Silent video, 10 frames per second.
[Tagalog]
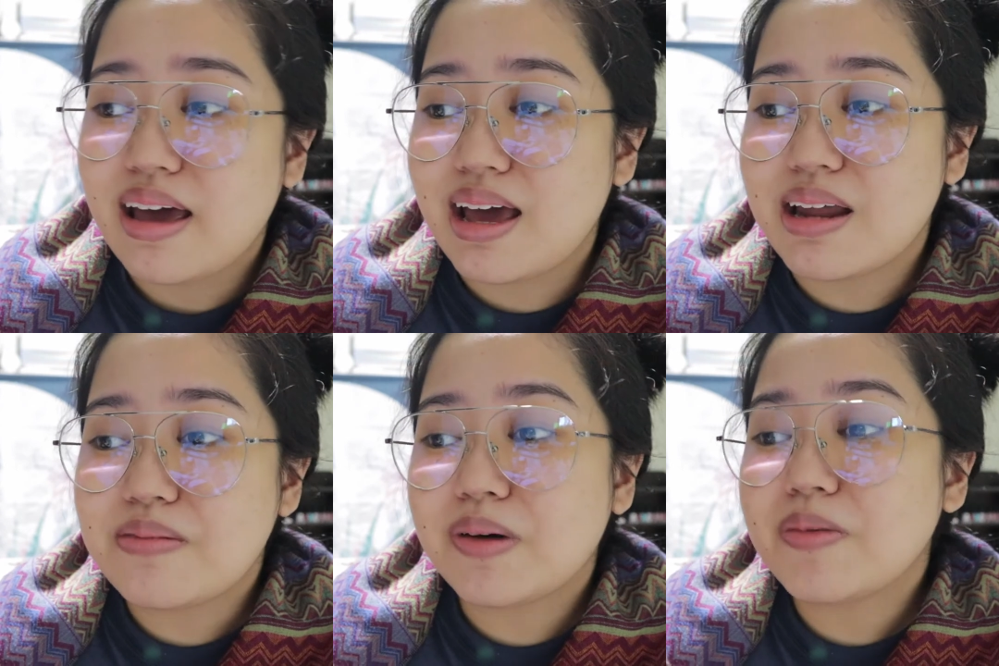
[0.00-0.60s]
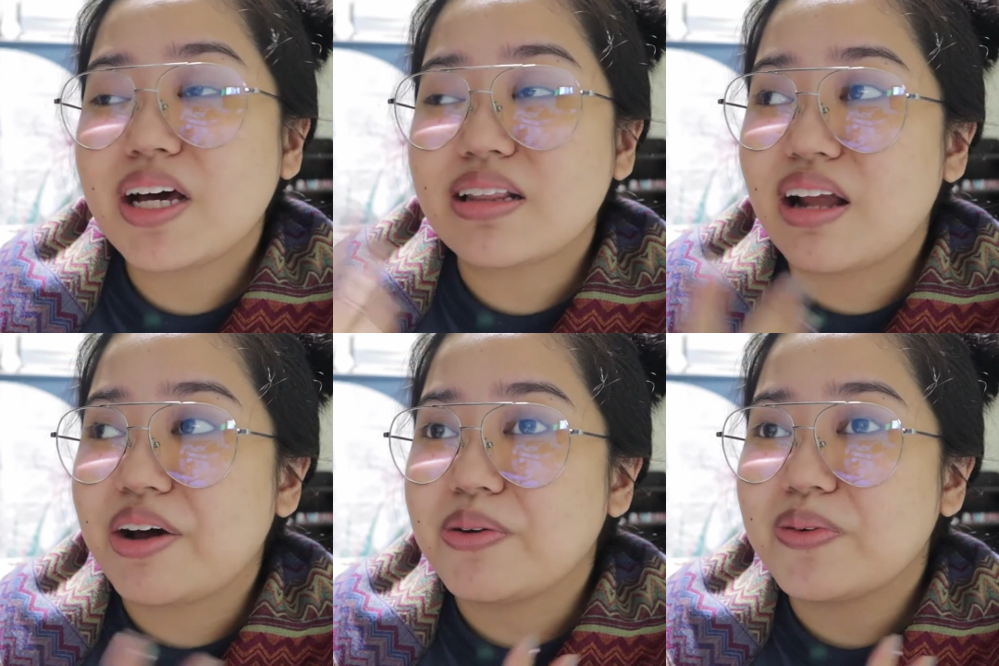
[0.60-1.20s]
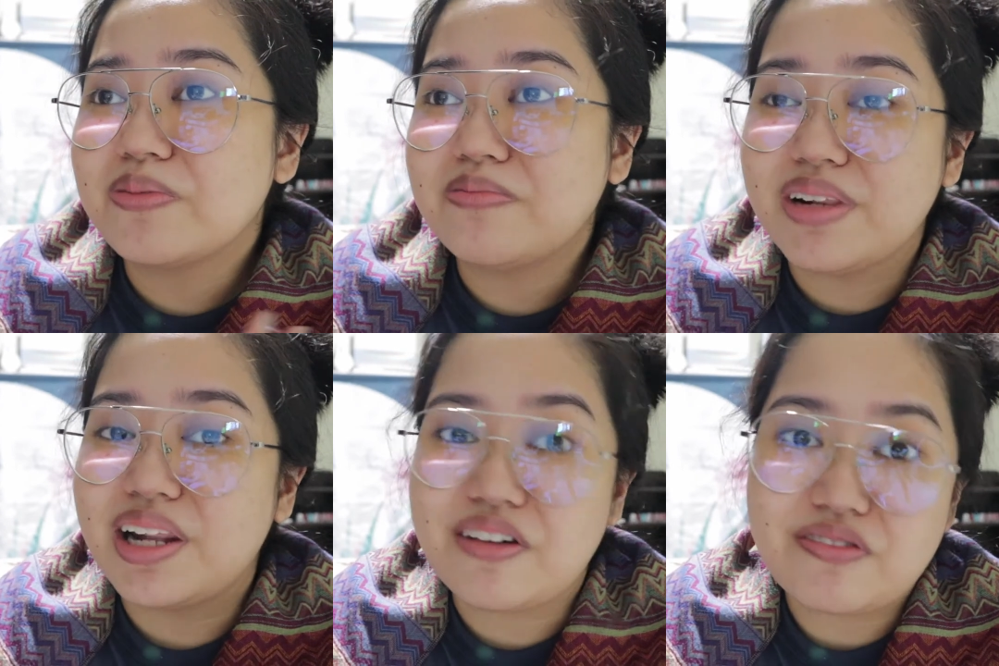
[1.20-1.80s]
And, mabigat lang yung
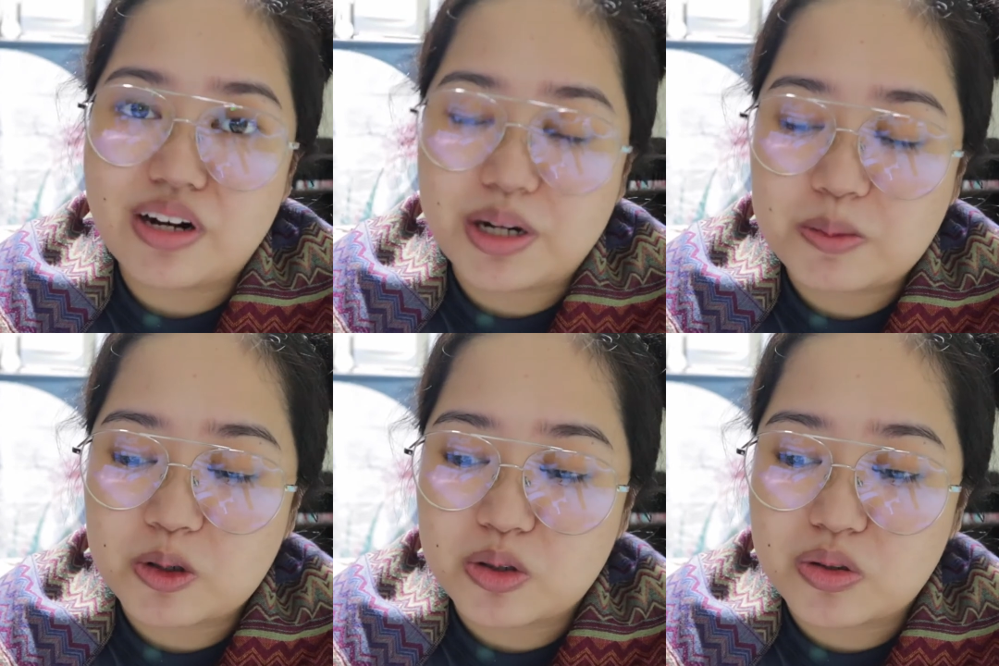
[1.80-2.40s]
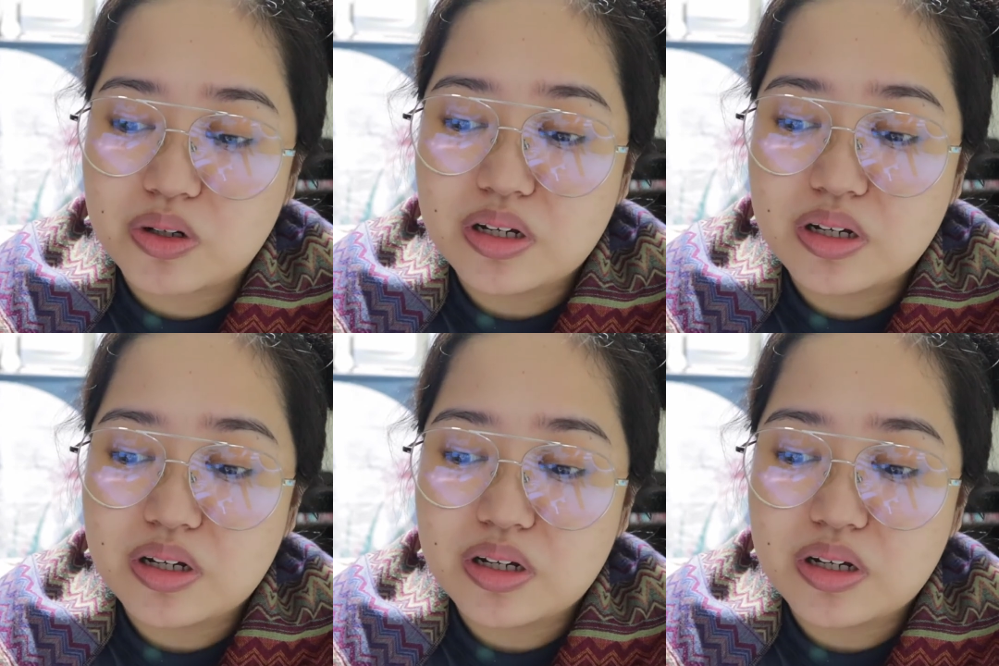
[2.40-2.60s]
left arm ko.